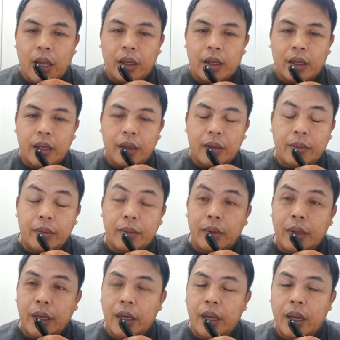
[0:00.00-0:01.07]
um,
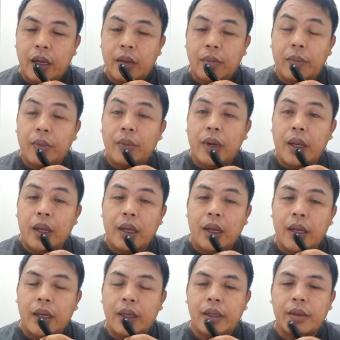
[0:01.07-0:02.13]
kailangan po lang
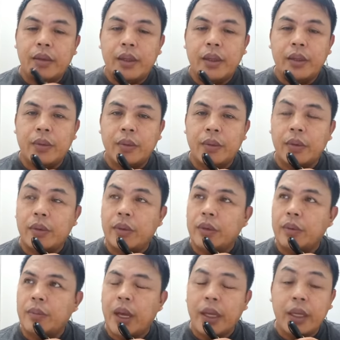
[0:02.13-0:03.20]
ay
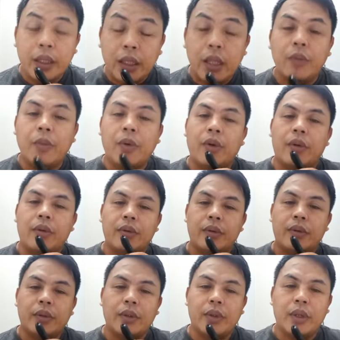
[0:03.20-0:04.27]
kung nakikita nyo po,
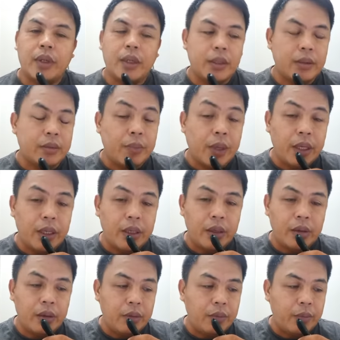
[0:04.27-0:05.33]
uh, ah,
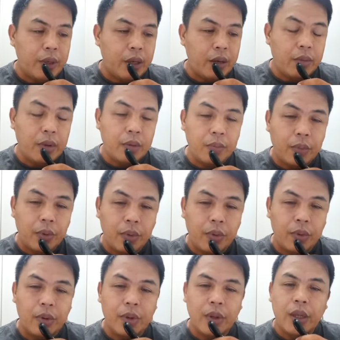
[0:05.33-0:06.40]
paki-PM lang po
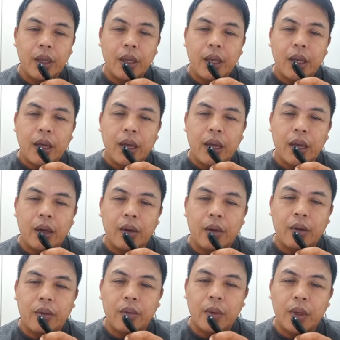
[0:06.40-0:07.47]

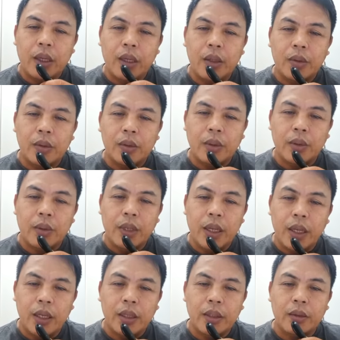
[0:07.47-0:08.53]
ang Hooligan News
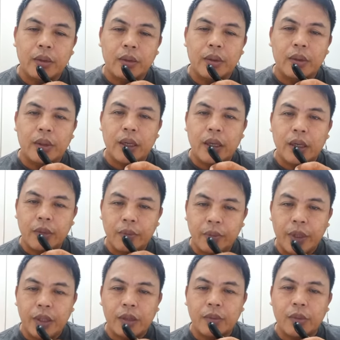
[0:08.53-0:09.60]
Online or aking
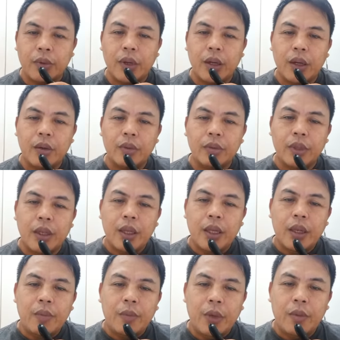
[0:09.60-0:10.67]
Facebook account.
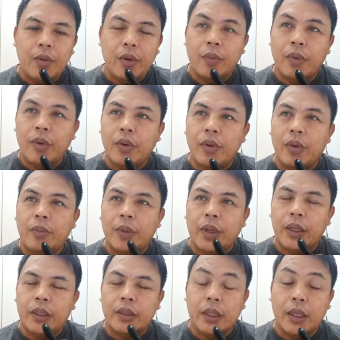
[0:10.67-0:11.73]
PM niyo po ako
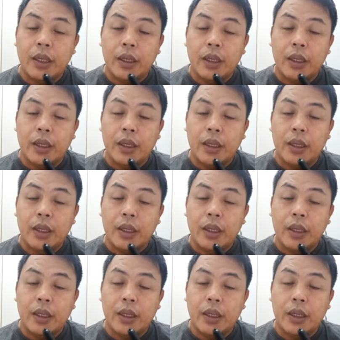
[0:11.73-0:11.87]
para sa